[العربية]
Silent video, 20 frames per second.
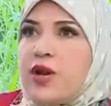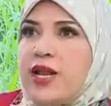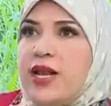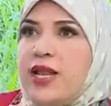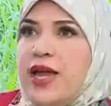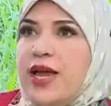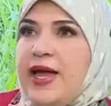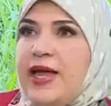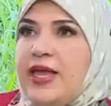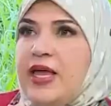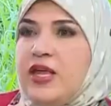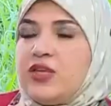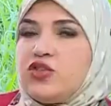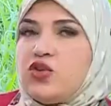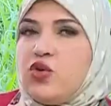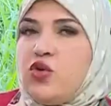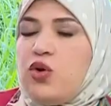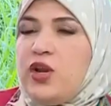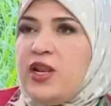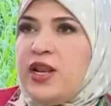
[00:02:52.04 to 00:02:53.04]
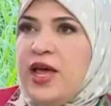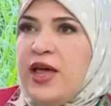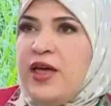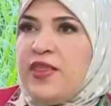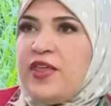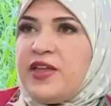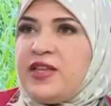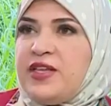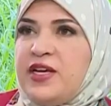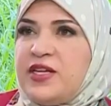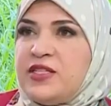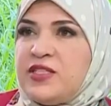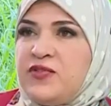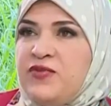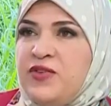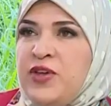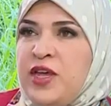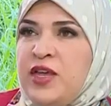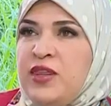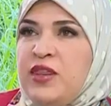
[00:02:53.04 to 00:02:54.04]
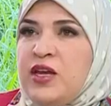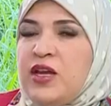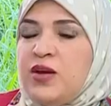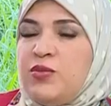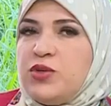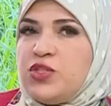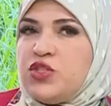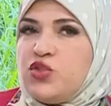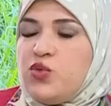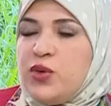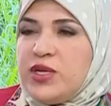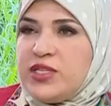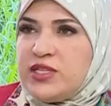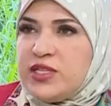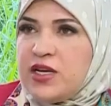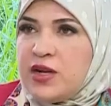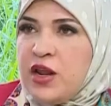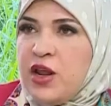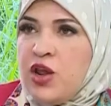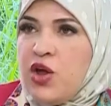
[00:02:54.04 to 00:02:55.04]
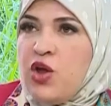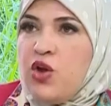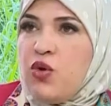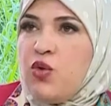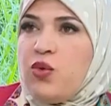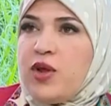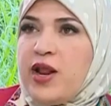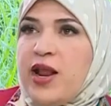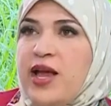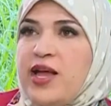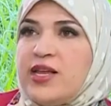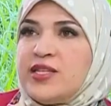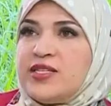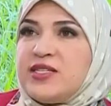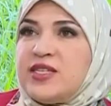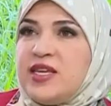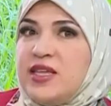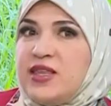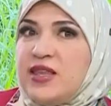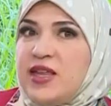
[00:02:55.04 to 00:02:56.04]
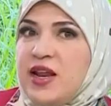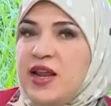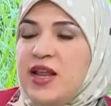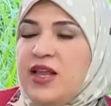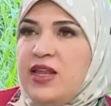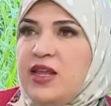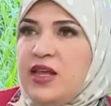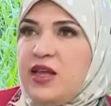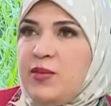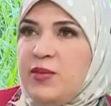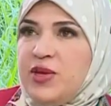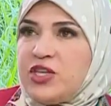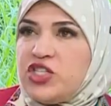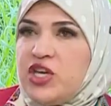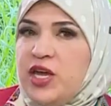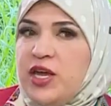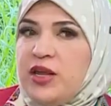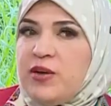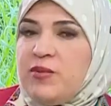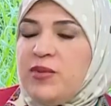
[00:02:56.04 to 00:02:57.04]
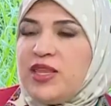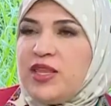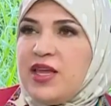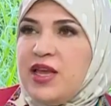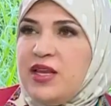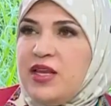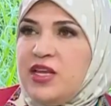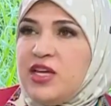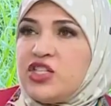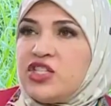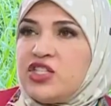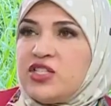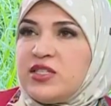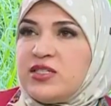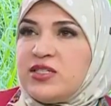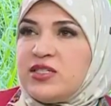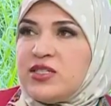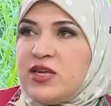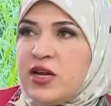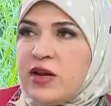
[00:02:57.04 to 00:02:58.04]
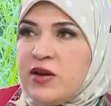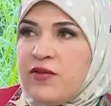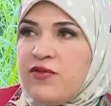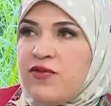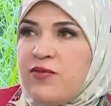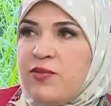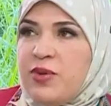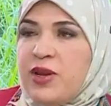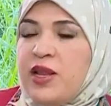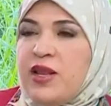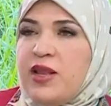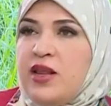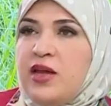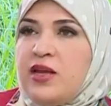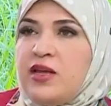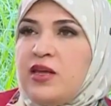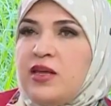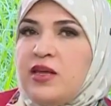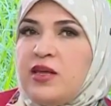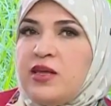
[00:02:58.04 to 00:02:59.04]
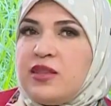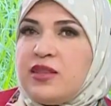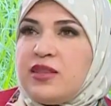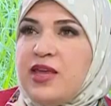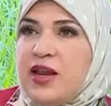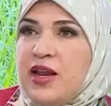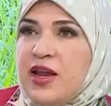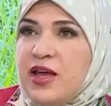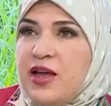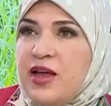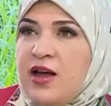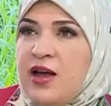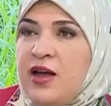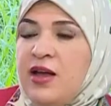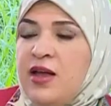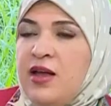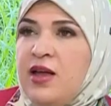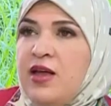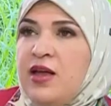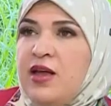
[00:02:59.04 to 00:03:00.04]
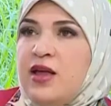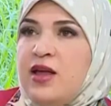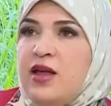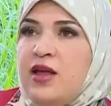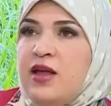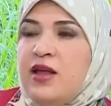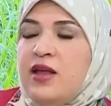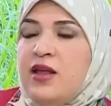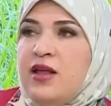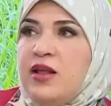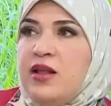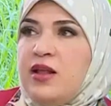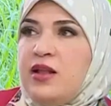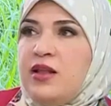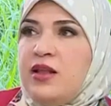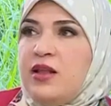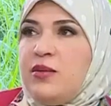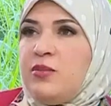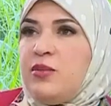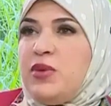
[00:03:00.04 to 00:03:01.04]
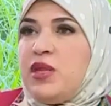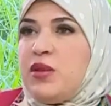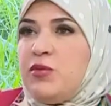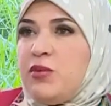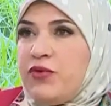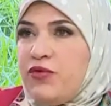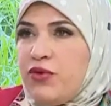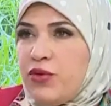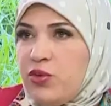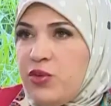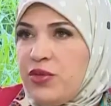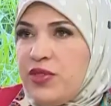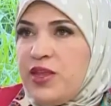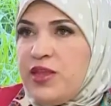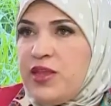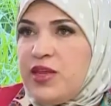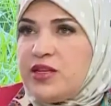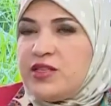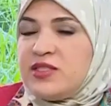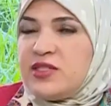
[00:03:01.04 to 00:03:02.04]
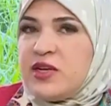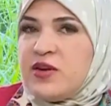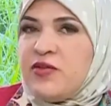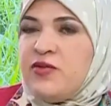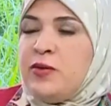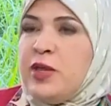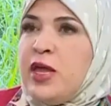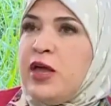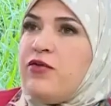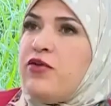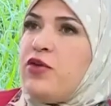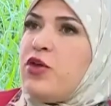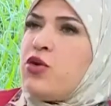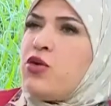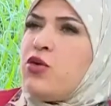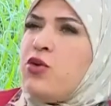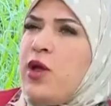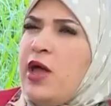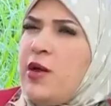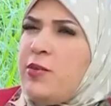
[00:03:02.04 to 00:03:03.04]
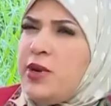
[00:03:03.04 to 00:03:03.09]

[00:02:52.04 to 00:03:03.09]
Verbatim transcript: الحياه كل لحظه تحس فيه انك متوتر وراها تسيطر عليك مشاعر ما تخليكش تتصرف بالطريقه آه، اللي من المفروض انك تتصرف بها في الرهاب